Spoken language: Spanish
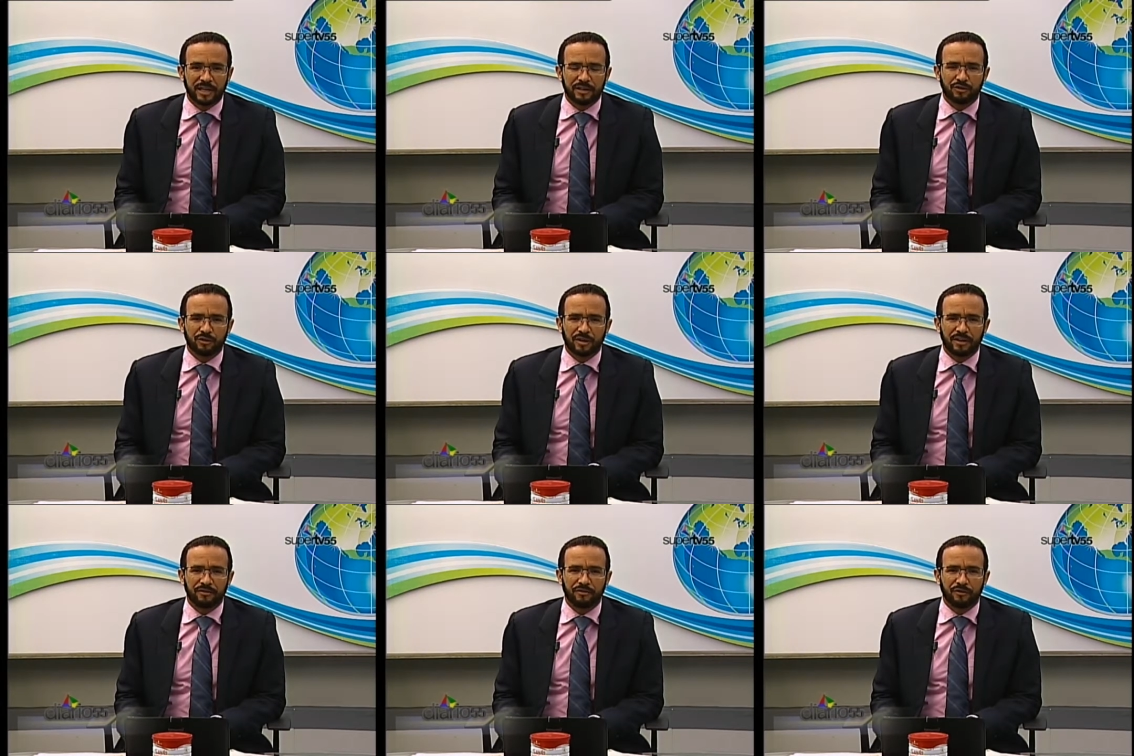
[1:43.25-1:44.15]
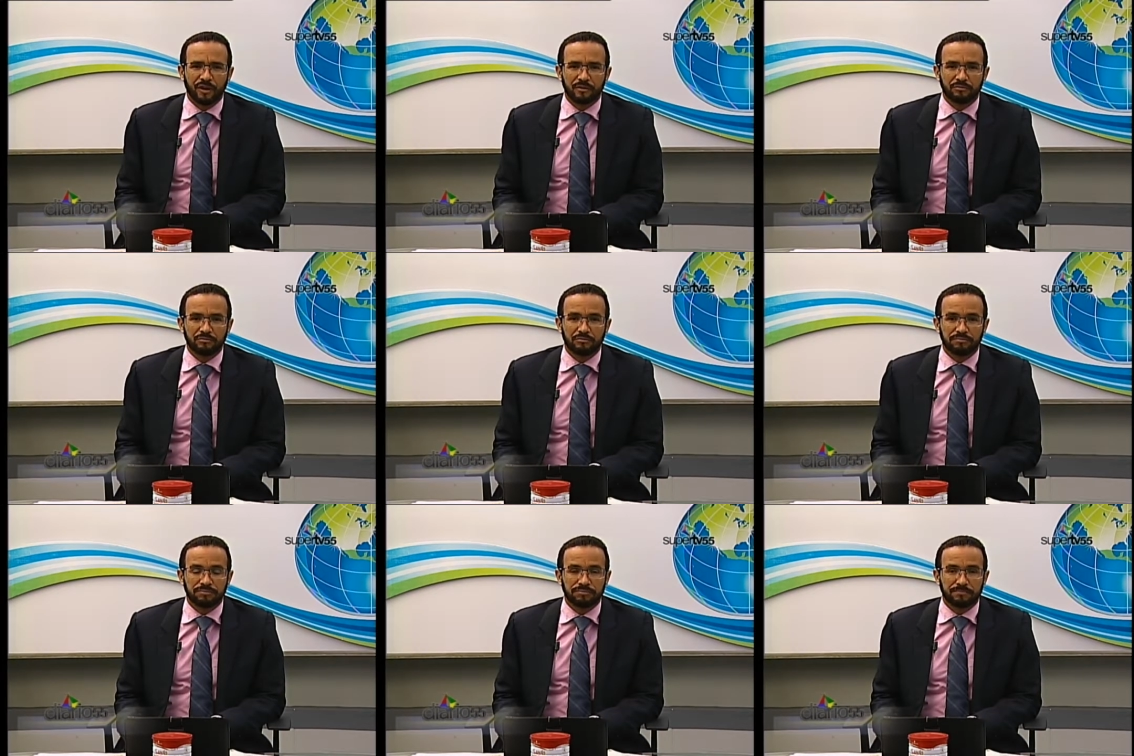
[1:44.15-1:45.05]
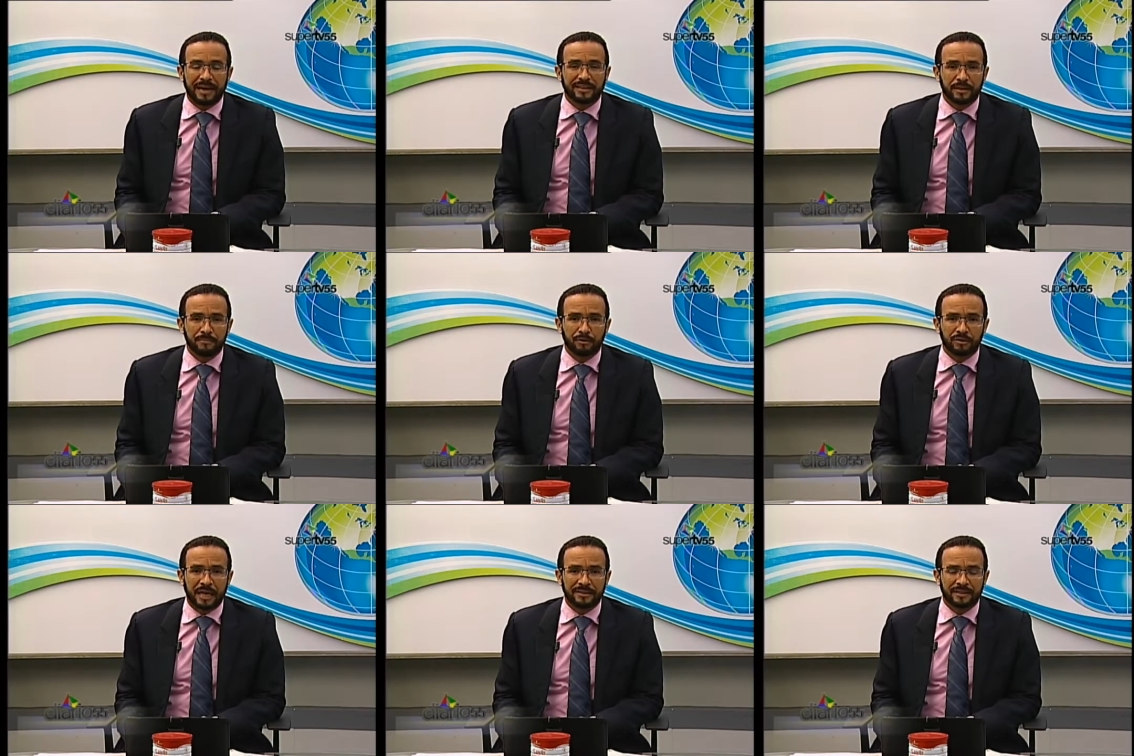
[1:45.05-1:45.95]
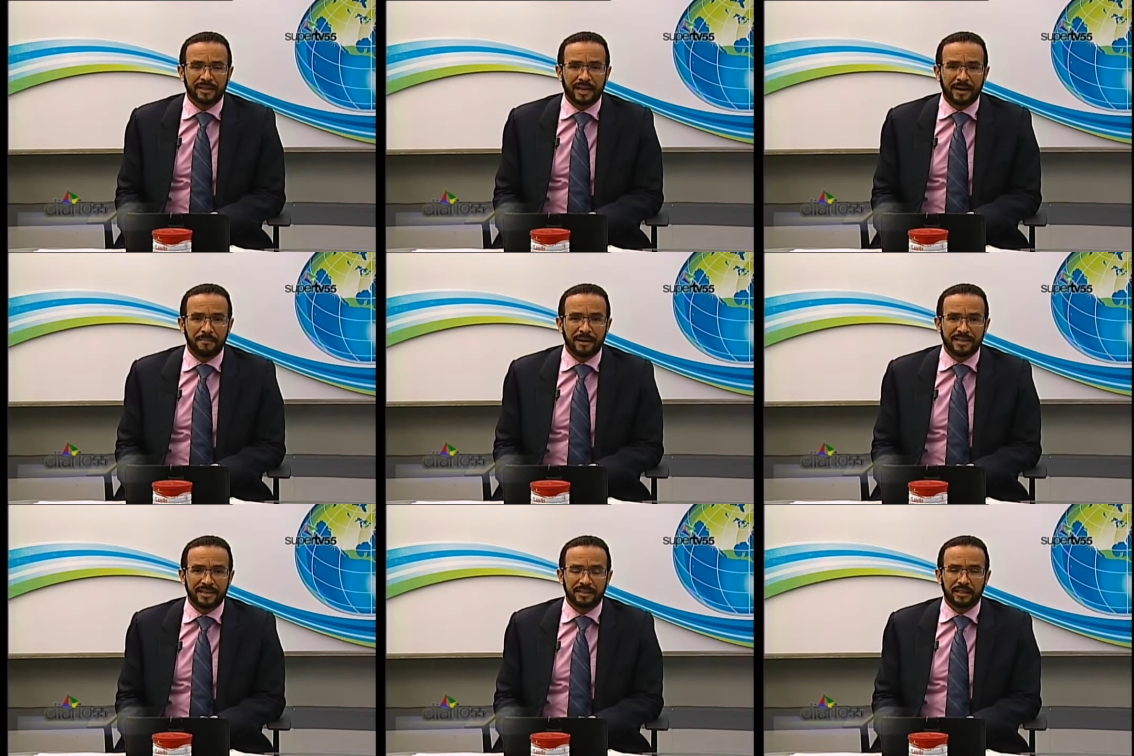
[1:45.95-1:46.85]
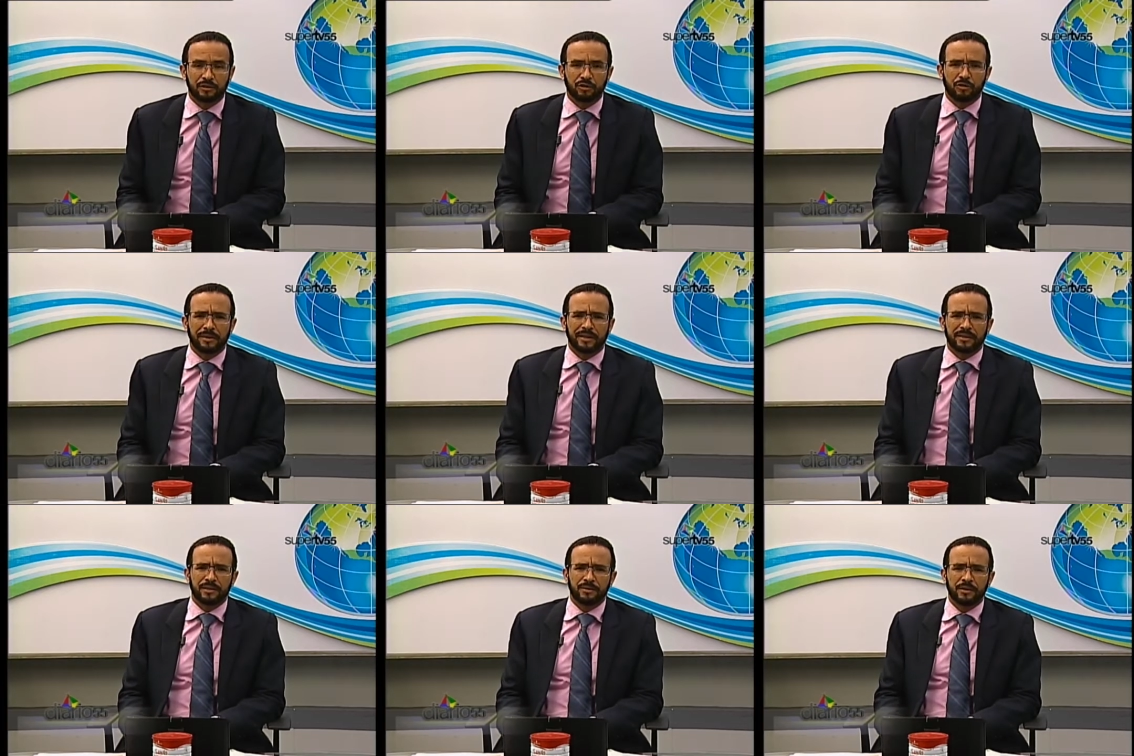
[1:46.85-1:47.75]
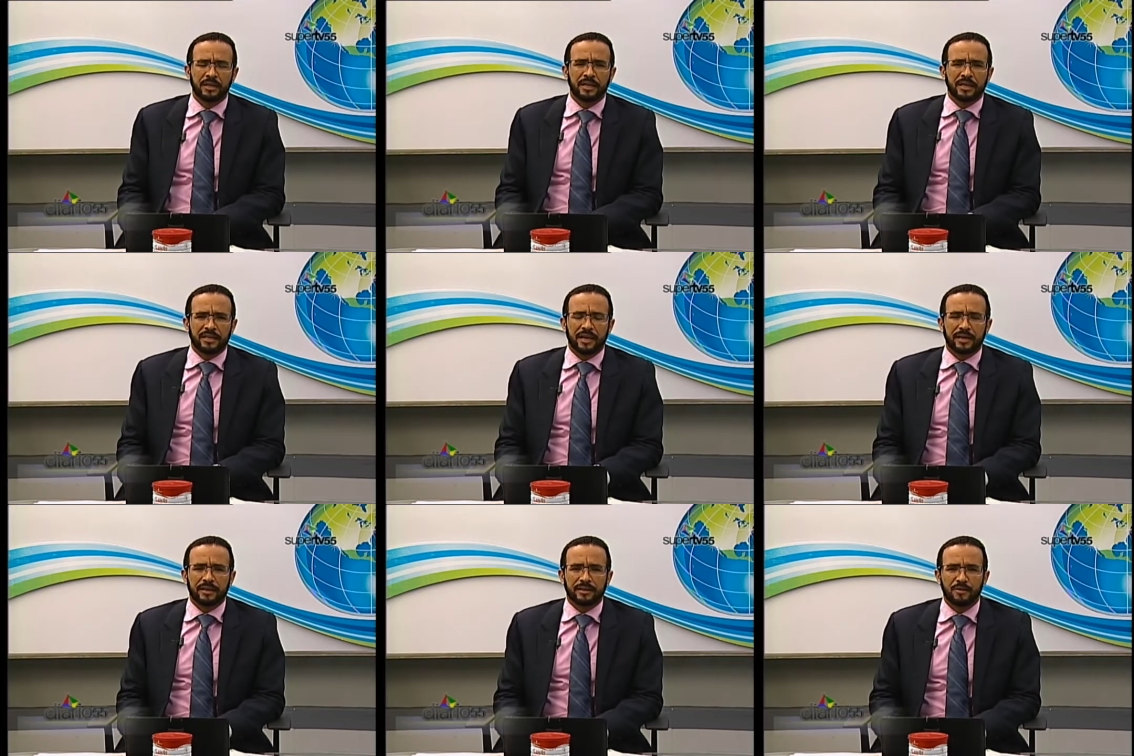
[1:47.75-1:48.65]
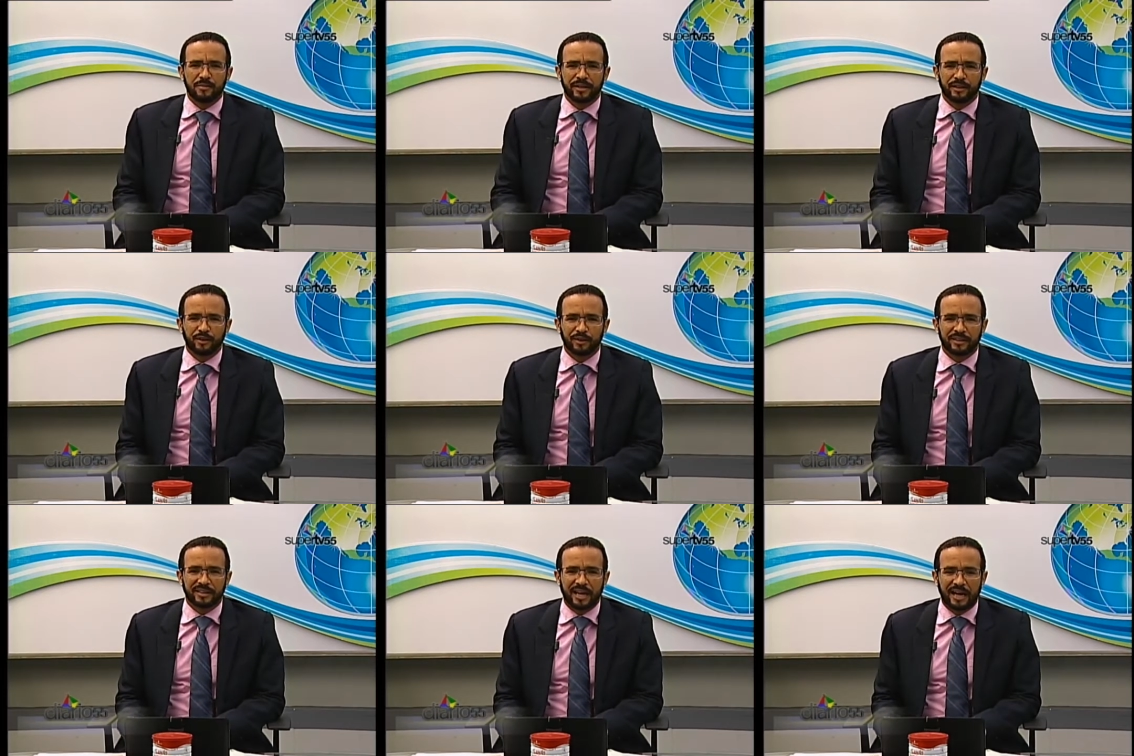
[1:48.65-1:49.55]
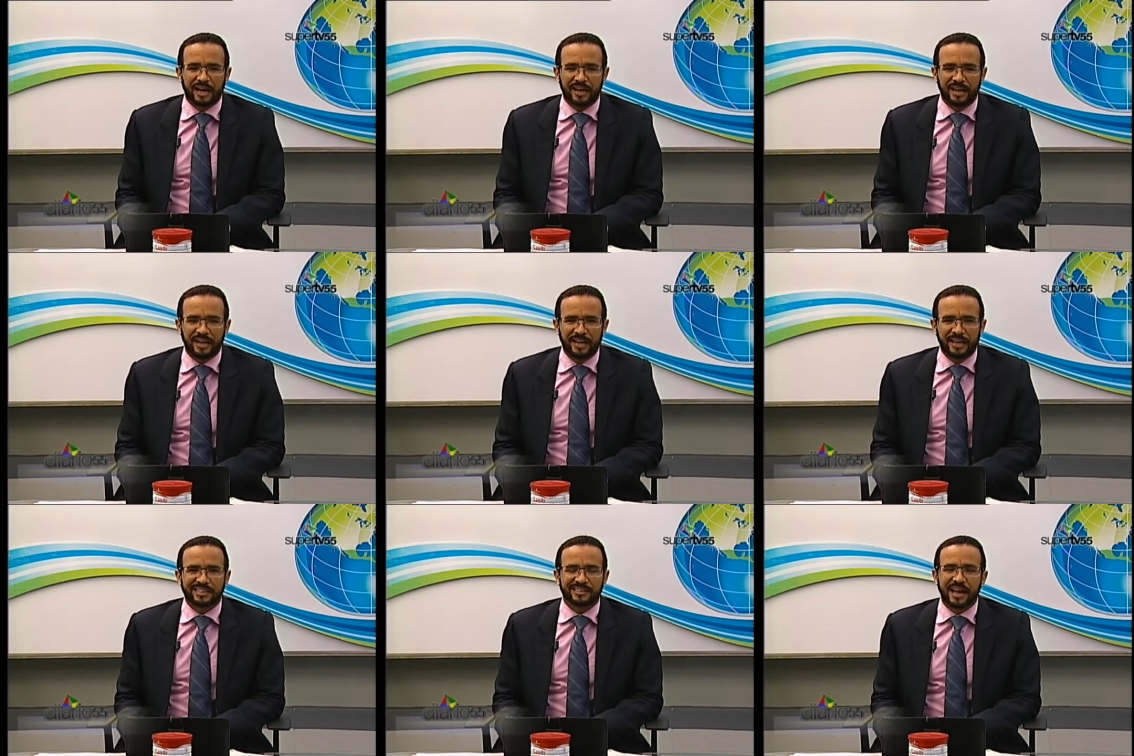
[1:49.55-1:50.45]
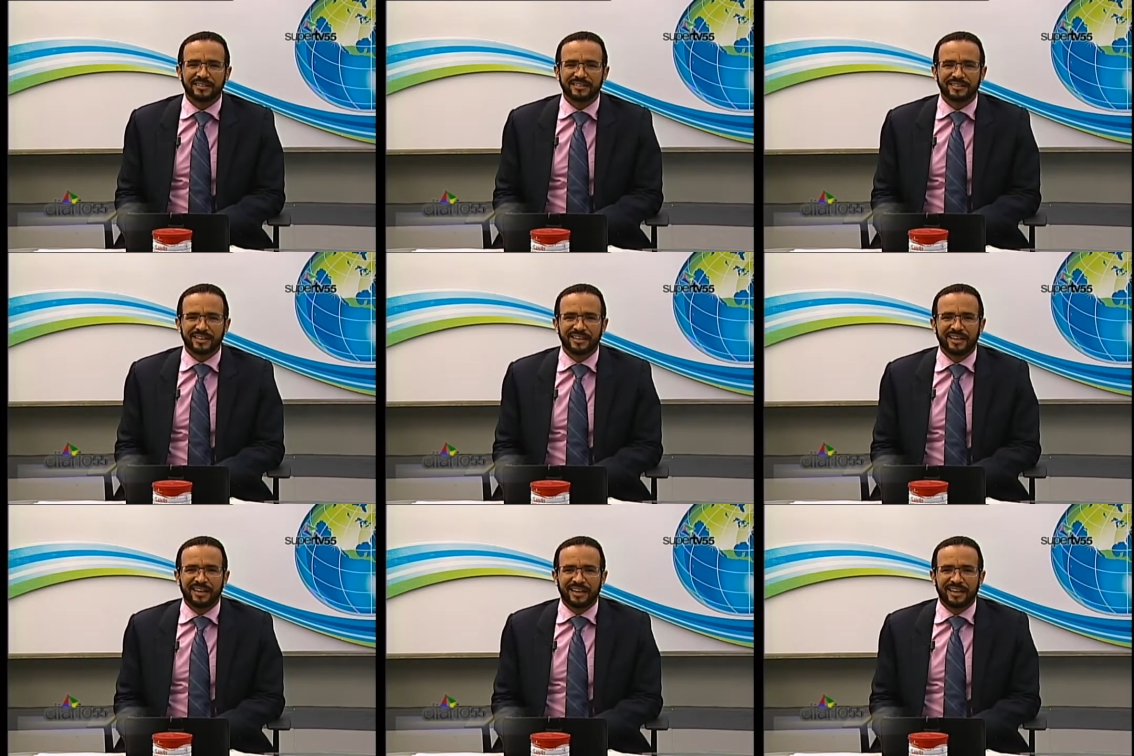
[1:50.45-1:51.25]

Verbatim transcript: Nelson, que fue un parte importante de la campaña, el director operativo, y a este momento está cesante,